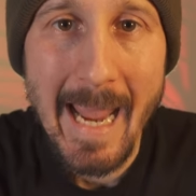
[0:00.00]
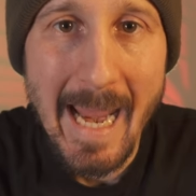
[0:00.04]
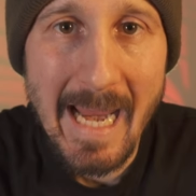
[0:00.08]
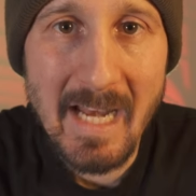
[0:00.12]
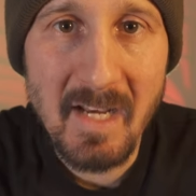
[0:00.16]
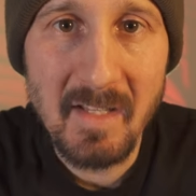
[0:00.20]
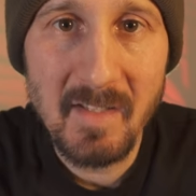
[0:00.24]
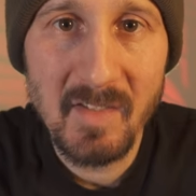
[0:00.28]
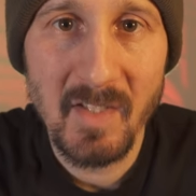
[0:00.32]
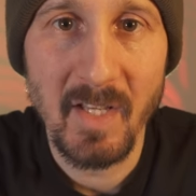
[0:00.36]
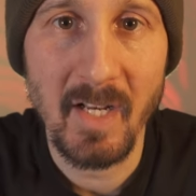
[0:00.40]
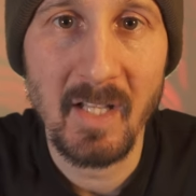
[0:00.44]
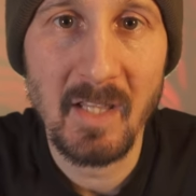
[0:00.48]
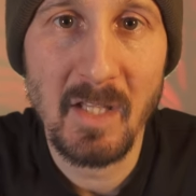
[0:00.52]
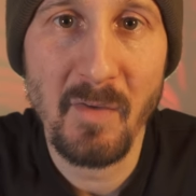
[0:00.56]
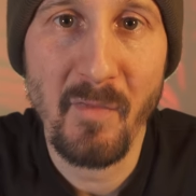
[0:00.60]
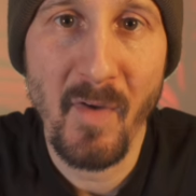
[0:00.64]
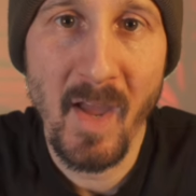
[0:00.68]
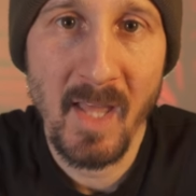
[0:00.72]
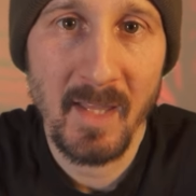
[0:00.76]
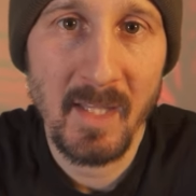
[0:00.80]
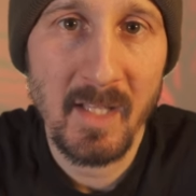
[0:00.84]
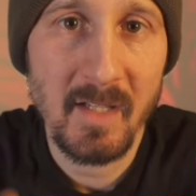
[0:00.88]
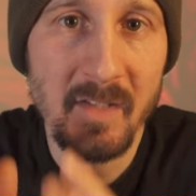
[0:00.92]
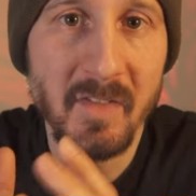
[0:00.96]
e iniziare a
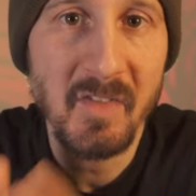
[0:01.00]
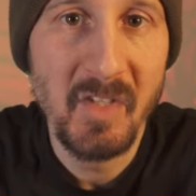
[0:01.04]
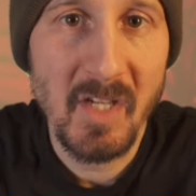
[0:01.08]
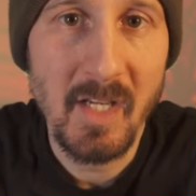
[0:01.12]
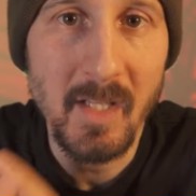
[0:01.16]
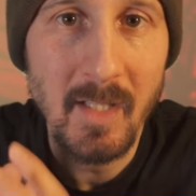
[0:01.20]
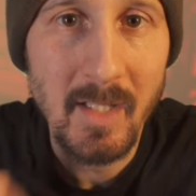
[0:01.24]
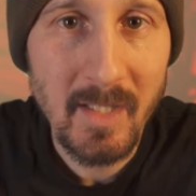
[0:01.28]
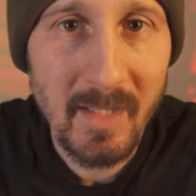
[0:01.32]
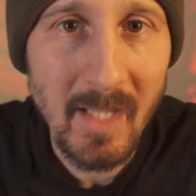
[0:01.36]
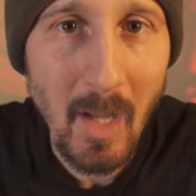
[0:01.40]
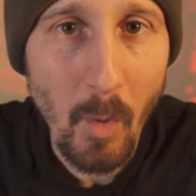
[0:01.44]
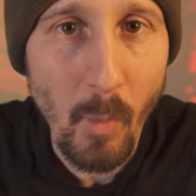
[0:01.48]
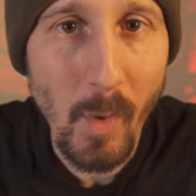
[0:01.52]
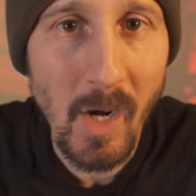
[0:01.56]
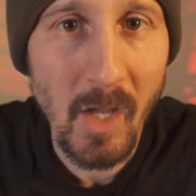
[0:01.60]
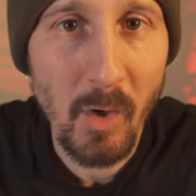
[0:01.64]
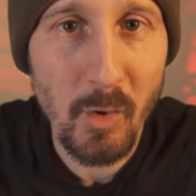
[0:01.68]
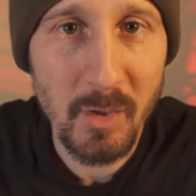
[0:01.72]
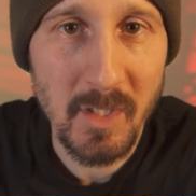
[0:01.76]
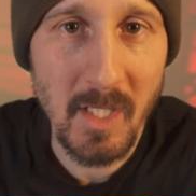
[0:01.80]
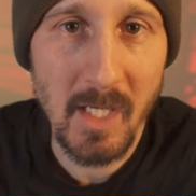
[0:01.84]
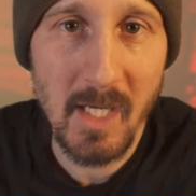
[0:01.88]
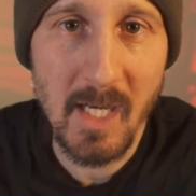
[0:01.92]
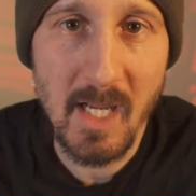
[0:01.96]
difendersi da quella
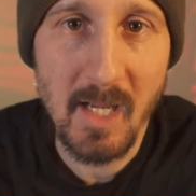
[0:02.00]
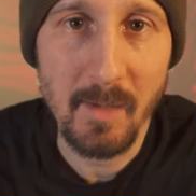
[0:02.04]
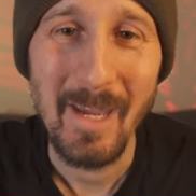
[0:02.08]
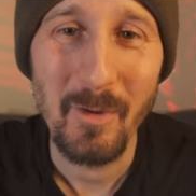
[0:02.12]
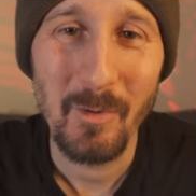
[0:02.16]
cosa lì.